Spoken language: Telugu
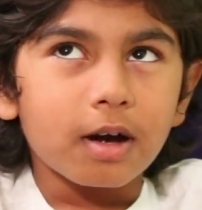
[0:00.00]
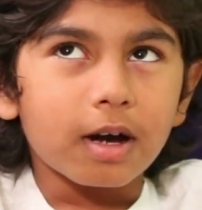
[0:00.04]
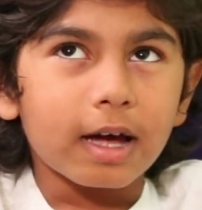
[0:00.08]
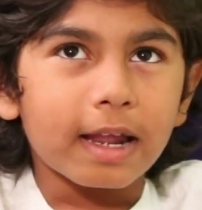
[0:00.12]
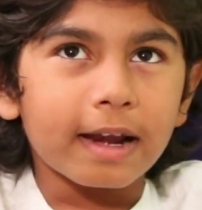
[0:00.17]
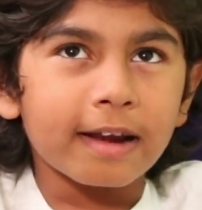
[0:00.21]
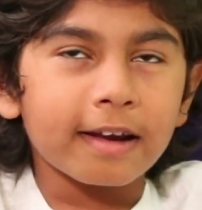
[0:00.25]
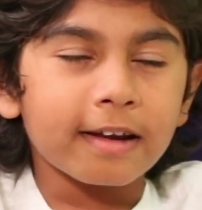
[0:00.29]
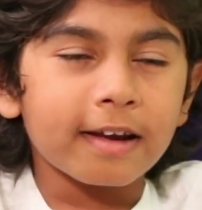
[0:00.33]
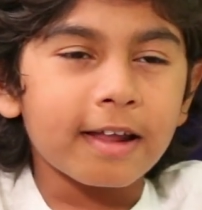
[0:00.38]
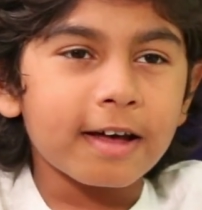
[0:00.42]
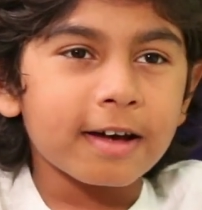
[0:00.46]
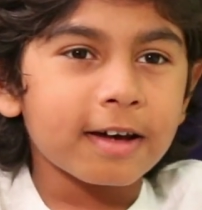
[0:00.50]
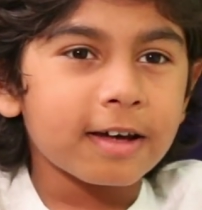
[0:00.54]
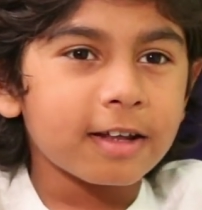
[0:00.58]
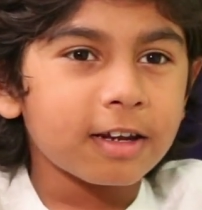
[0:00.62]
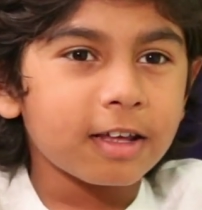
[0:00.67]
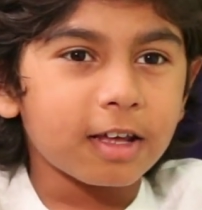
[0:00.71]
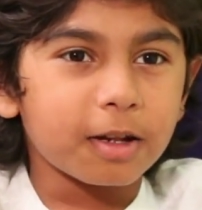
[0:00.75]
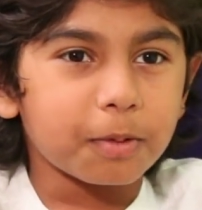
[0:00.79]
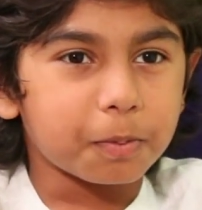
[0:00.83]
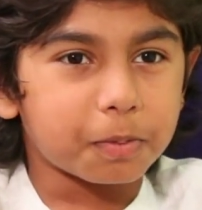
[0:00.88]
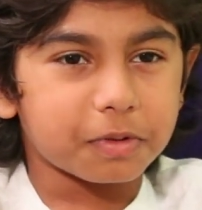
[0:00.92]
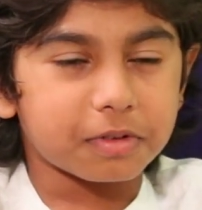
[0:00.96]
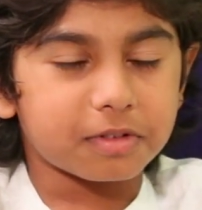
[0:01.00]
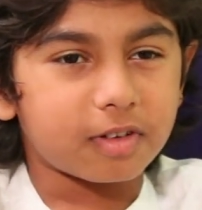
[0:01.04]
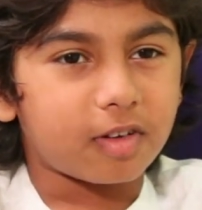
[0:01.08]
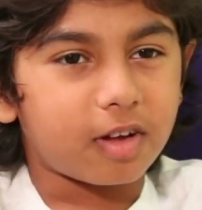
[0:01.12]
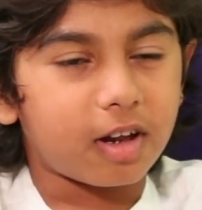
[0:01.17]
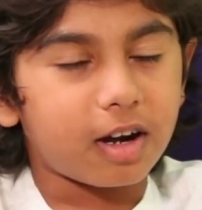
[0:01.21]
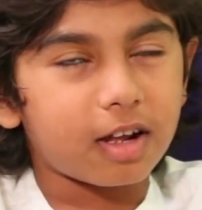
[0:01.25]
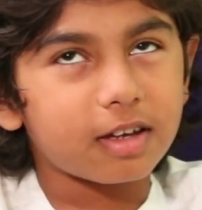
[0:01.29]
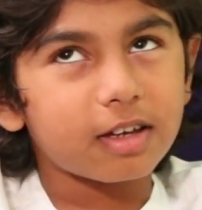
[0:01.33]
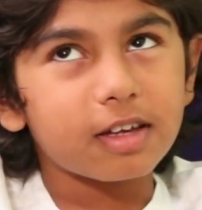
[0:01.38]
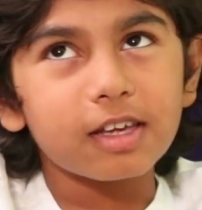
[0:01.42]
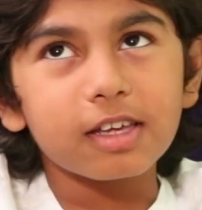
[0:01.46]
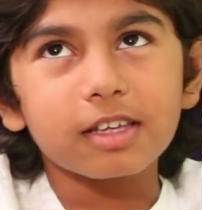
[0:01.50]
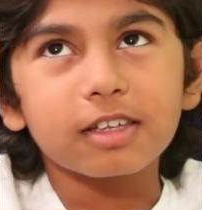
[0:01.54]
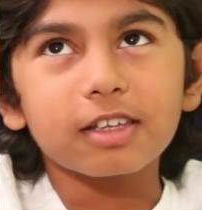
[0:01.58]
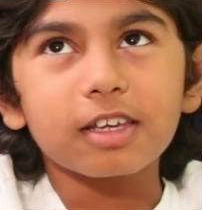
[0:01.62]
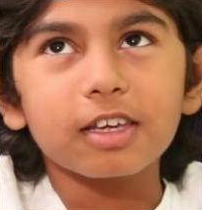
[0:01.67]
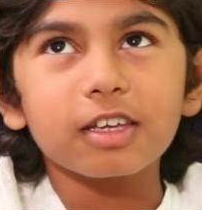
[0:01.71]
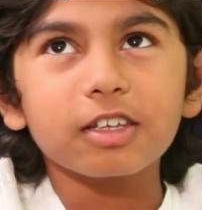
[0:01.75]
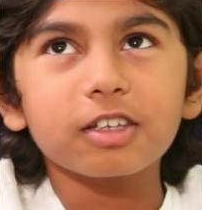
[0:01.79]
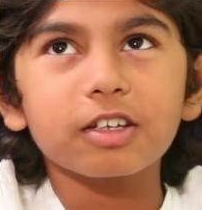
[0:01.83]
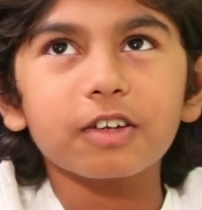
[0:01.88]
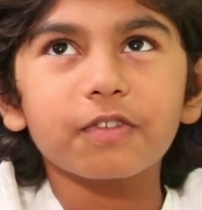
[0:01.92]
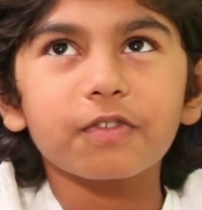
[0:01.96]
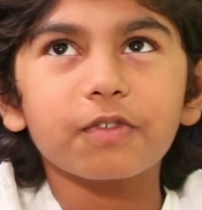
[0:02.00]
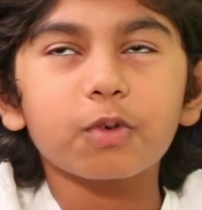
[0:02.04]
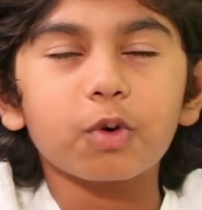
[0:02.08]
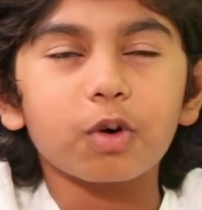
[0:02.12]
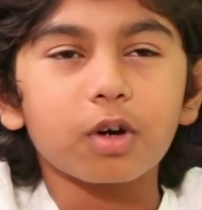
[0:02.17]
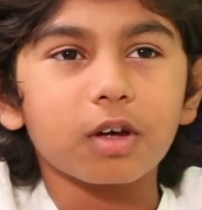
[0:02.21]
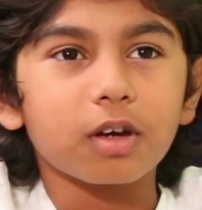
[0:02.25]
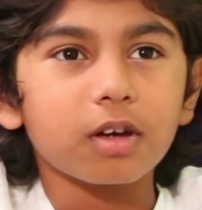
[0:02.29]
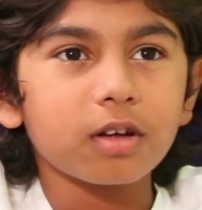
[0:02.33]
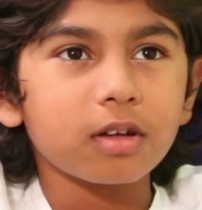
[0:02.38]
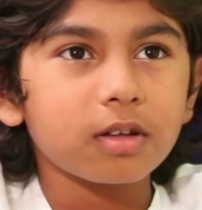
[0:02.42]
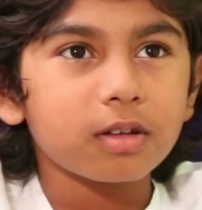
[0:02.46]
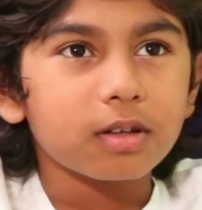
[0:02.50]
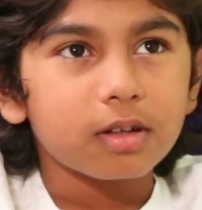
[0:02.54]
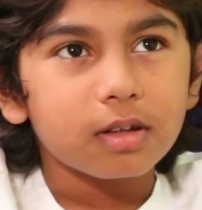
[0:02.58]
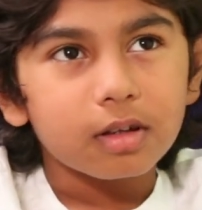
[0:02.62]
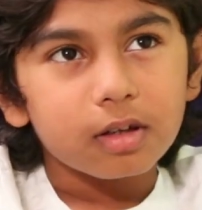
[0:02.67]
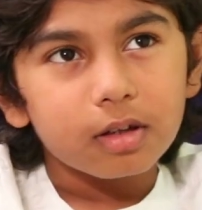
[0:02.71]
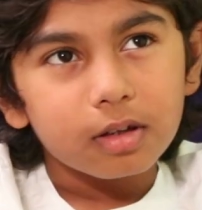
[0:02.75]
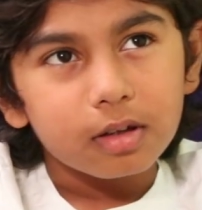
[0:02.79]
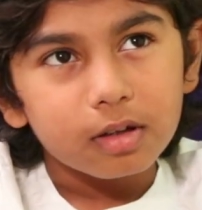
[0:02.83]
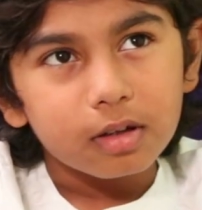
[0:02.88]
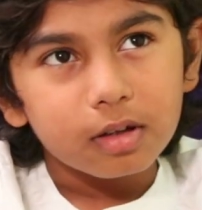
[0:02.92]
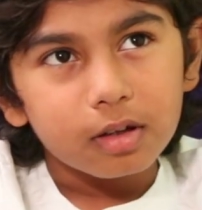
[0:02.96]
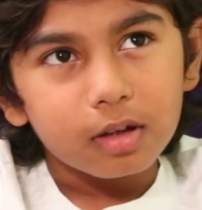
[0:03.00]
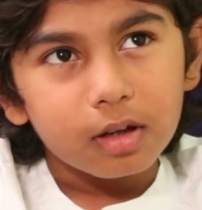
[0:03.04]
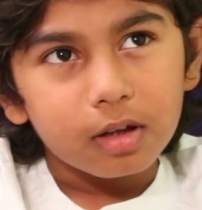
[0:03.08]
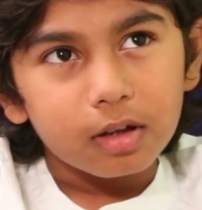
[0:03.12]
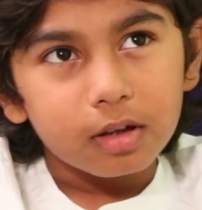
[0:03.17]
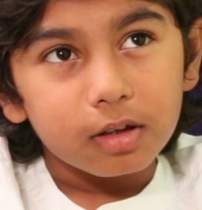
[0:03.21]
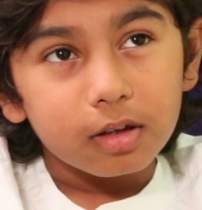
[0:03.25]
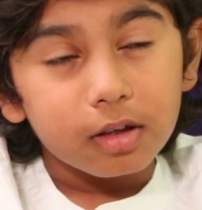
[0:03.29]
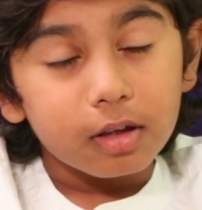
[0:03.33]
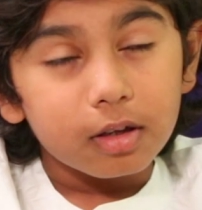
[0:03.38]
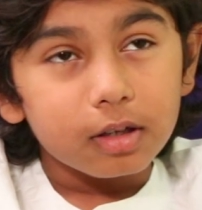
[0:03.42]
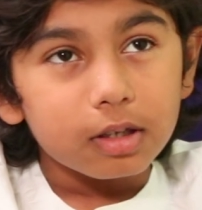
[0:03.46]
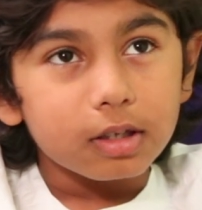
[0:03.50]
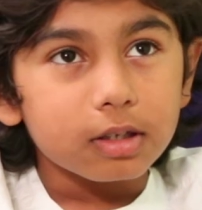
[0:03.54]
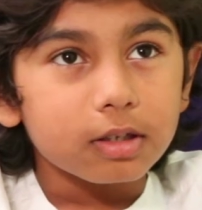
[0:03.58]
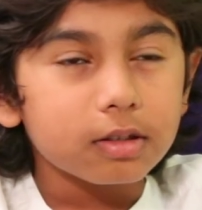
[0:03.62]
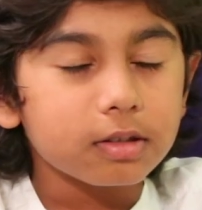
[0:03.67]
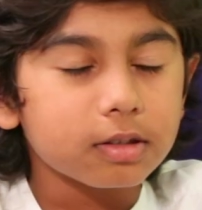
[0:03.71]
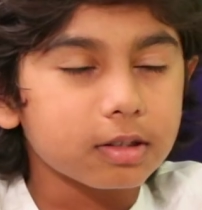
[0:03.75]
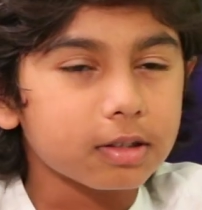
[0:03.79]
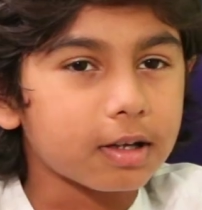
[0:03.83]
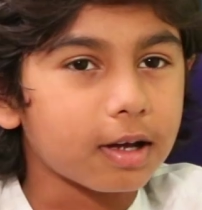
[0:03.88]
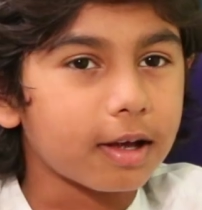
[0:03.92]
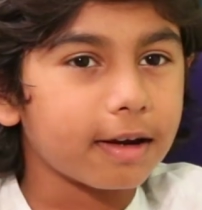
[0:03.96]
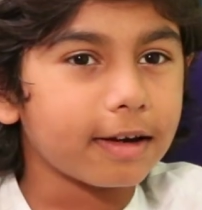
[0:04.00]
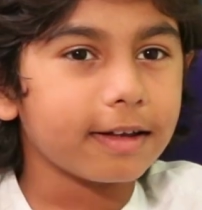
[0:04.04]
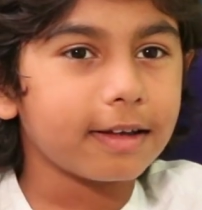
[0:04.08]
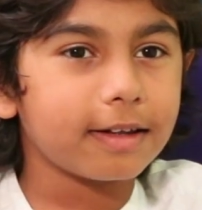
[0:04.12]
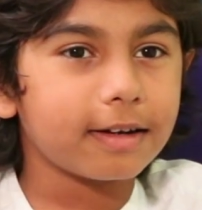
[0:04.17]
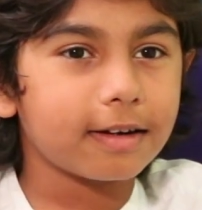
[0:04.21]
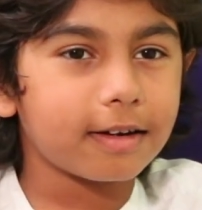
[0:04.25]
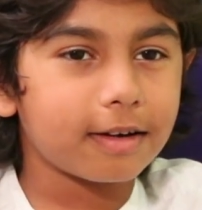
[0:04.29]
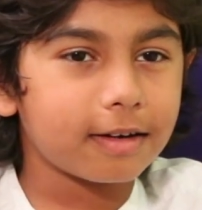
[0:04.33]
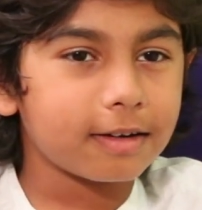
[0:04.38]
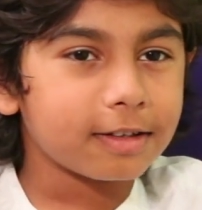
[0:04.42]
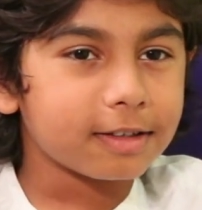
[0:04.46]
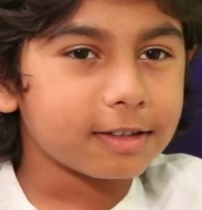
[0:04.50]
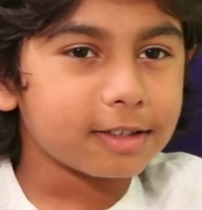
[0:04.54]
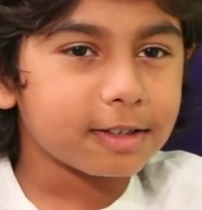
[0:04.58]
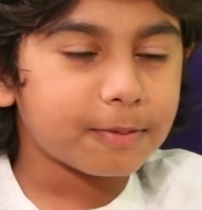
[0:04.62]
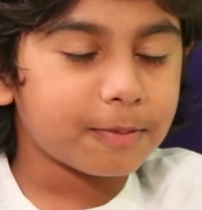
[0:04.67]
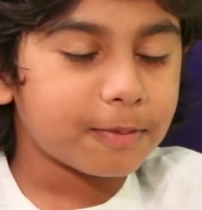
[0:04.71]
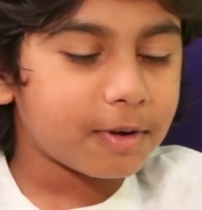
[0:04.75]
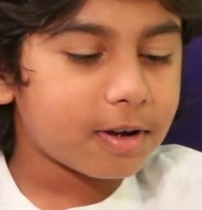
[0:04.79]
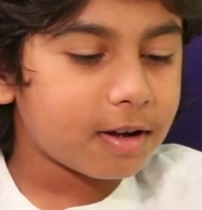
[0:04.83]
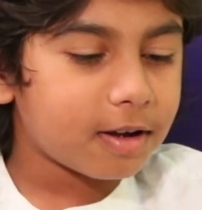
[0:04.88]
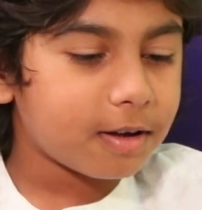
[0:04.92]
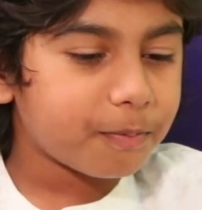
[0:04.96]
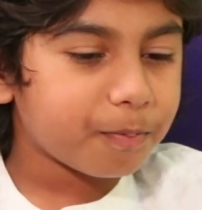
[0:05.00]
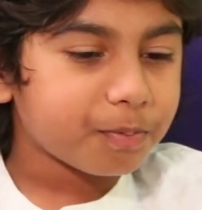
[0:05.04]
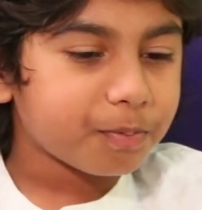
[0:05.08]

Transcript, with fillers: కలలాగానే అనిపిస్తుంది అలాగే ఈ కేజీఎఫ్ కూడా ఈజ్ కలేనా నిజమా